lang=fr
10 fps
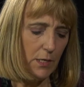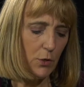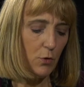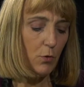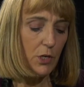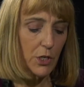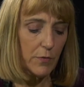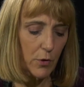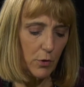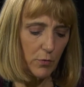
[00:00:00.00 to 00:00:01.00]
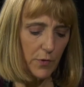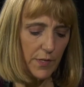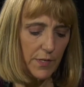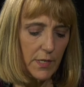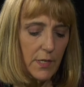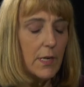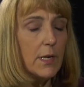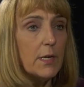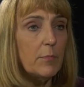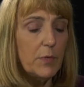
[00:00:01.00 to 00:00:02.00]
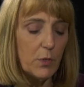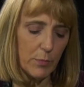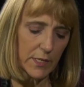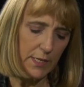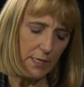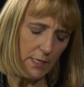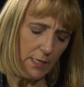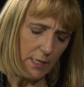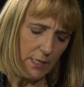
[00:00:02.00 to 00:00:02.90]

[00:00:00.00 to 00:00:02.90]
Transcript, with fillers: Selon les chiffres que vous citez, les biométhanes,